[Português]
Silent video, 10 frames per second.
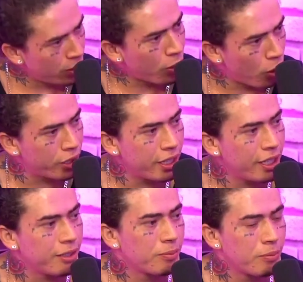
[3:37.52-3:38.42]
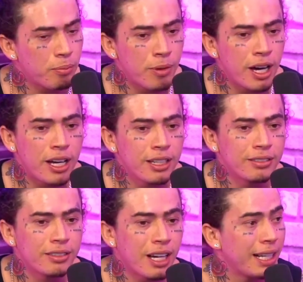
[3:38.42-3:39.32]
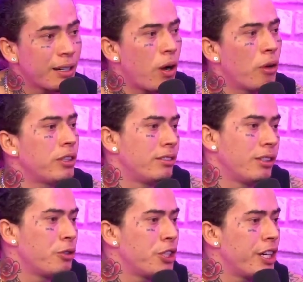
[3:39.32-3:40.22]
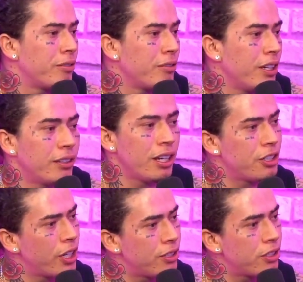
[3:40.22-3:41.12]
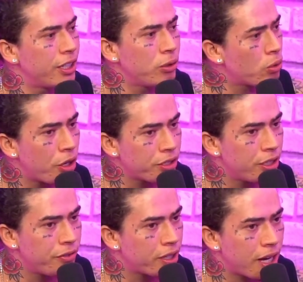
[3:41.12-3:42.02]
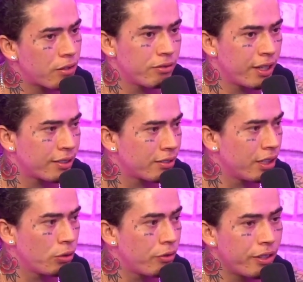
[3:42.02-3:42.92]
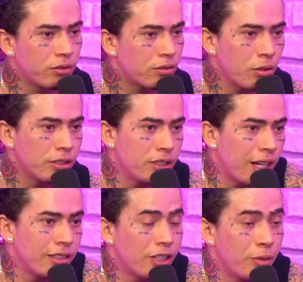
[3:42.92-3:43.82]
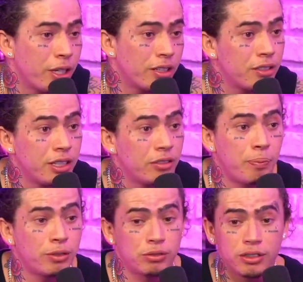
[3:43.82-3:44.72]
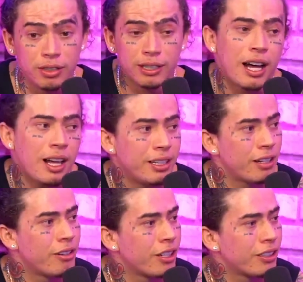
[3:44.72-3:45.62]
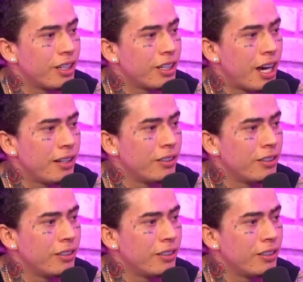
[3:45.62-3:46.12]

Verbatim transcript: Ok, mas cada qual tem seu jeito. E tem gente que não gosta de ficar conversando ou vendo coisa de relacionamento antigo da pessoa que você tá ali agora, tá ligado?